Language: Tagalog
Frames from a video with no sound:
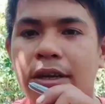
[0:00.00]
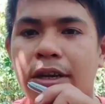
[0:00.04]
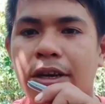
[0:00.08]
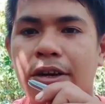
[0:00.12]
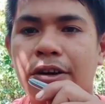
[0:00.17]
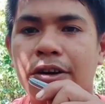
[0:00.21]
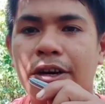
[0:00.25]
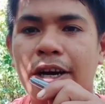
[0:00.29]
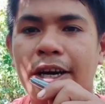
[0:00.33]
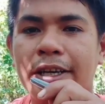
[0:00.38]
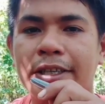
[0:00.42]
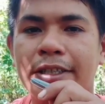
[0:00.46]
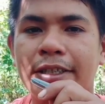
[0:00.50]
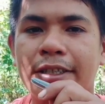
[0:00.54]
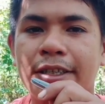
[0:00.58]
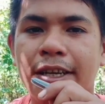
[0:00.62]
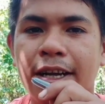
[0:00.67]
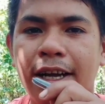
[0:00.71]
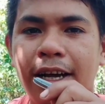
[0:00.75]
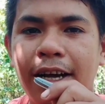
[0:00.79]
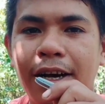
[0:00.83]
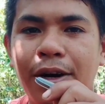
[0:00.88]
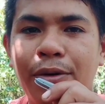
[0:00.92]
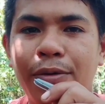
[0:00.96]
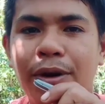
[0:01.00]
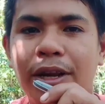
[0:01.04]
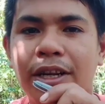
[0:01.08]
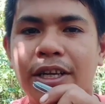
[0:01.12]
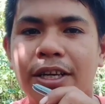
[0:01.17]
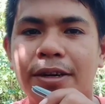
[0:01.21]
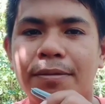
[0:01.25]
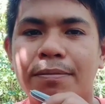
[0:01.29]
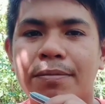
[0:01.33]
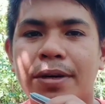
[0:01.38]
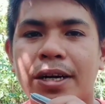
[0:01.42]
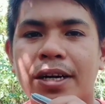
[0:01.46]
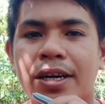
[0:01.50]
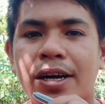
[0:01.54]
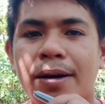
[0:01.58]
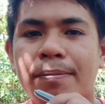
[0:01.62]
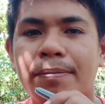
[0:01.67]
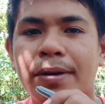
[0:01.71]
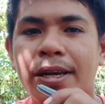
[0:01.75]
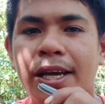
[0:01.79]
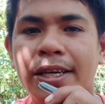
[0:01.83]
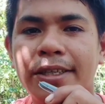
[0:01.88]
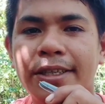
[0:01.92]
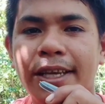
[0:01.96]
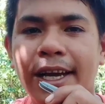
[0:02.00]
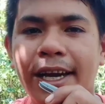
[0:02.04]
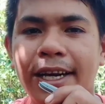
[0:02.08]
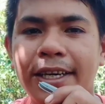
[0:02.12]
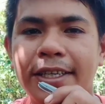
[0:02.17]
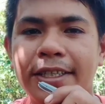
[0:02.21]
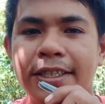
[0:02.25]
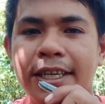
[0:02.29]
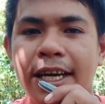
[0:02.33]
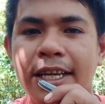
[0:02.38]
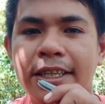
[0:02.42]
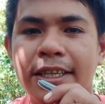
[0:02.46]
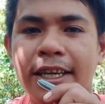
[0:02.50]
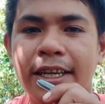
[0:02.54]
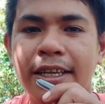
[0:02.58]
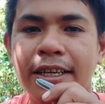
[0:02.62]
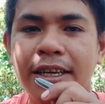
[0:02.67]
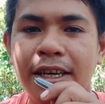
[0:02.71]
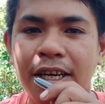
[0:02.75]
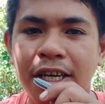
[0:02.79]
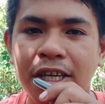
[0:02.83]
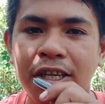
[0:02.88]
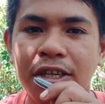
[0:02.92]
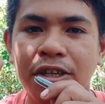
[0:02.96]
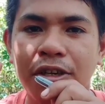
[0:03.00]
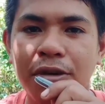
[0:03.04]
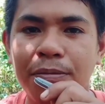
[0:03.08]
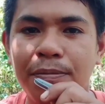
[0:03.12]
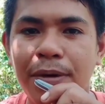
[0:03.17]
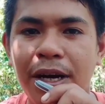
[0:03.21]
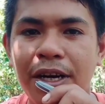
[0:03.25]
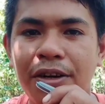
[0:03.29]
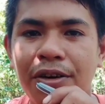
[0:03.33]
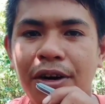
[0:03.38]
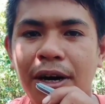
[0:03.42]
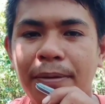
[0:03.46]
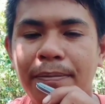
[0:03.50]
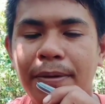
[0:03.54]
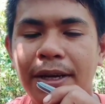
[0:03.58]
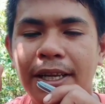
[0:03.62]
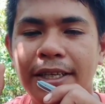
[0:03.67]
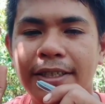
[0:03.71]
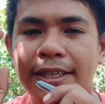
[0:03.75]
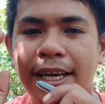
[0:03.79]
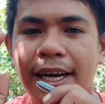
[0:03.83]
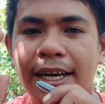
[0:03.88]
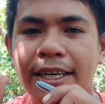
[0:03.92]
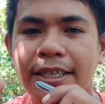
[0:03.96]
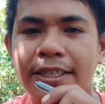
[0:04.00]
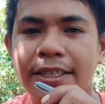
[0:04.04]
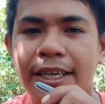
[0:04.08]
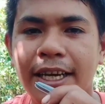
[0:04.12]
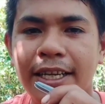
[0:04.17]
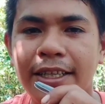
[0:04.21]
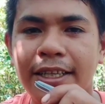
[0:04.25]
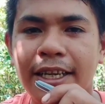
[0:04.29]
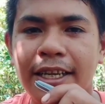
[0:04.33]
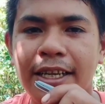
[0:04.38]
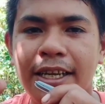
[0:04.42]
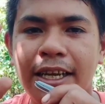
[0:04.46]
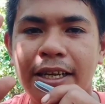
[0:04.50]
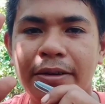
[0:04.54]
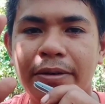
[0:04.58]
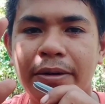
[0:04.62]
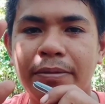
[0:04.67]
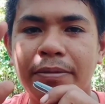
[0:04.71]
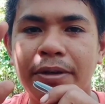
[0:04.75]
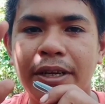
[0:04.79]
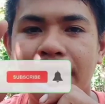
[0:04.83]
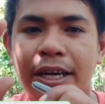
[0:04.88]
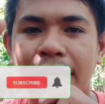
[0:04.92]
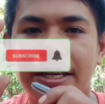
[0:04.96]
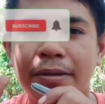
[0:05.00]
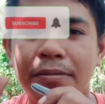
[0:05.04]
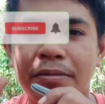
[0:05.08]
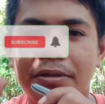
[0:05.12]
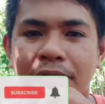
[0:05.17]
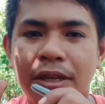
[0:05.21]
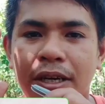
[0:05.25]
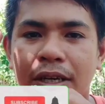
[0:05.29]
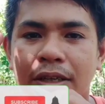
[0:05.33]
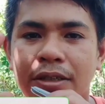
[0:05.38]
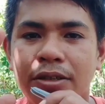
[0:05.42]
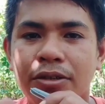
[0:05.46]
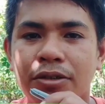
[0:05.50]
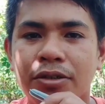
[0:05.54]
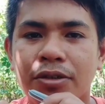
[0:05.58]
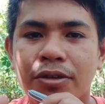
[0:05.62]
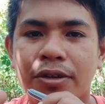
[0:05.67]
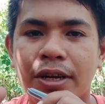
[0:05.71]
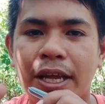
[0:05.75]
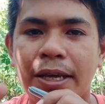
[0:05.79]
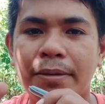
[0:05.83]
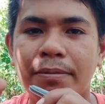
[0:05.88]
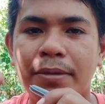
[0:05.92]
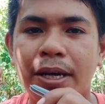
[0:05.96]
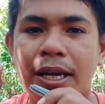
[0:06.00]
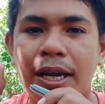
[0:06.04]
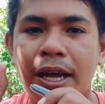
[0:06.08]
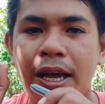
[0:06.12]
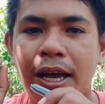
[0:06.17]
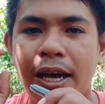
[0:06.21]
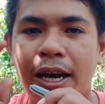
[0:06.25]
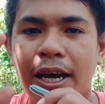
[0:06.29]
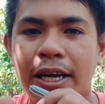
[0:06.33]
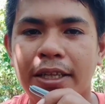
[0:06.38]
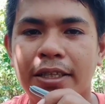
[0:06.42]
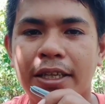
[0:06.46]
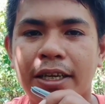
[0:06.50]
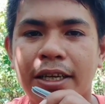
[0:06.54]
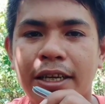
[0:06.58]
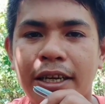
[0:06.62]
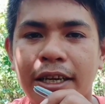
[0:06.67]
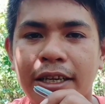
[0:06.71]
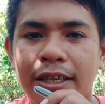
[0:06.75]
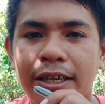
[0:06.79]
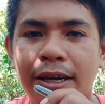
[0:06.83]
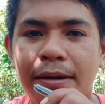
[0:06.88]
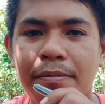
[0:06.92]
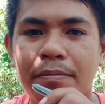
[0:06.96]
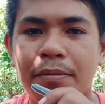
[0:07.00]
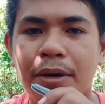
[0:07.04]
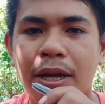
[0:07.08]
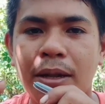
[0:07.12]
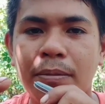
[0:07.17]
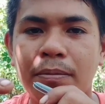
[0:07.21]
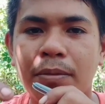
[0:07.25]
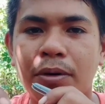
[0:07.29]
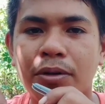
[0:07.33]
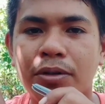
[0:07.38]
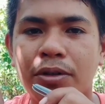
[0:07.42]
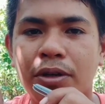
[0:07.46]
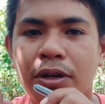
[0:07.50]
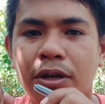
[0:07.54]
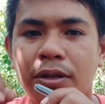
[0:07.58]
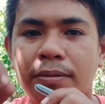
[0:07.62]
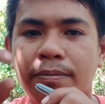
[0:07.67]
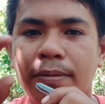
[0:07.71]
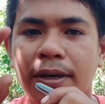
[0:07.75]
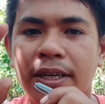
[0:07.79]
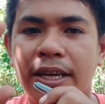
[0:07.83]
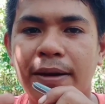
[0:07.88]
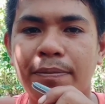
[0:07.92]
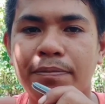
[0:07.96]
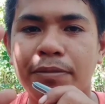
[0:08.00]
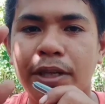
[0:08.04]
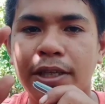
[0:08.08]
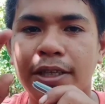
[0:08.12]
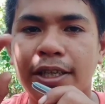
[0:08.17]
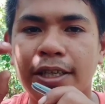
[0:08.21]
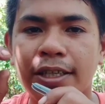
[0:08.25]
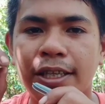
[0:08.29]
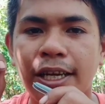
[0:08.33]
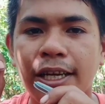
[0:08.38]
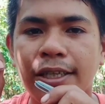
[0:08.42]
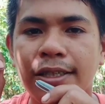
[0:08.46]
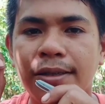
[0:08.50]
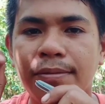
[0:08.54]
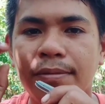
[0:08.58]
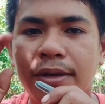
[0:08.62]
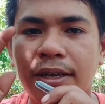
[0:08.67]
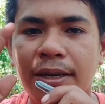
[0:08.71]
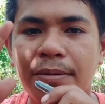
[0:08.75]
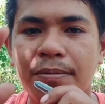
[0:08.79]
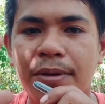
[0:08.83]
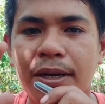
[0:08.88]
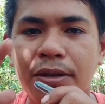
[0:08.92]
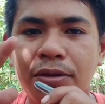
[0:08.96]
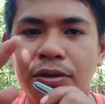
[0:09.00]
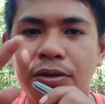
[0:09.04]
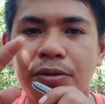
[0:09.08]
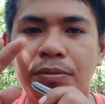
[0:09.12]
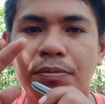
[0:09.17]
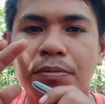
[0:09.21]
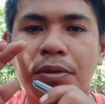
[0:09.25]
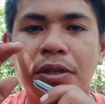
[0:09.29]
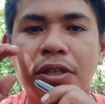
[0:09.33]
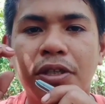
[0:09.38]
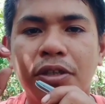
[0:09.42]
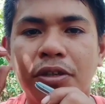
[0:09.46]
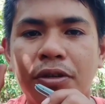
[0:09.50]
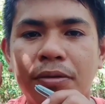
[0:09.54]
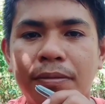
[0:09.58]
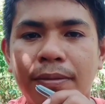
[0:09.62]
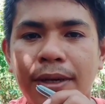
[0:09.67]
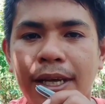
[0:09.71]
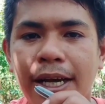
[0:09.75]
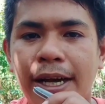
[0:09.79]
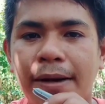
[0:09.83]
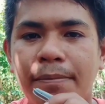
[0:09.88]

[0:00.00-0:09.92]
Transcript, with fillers: Hello guys, uh, welcome back nga pala sa aking channel. Kung bago ka pala sa aking channel ay huwag mo lang kalimutan subscribe at i-click yung bell button para update kita sa mga bago kong video may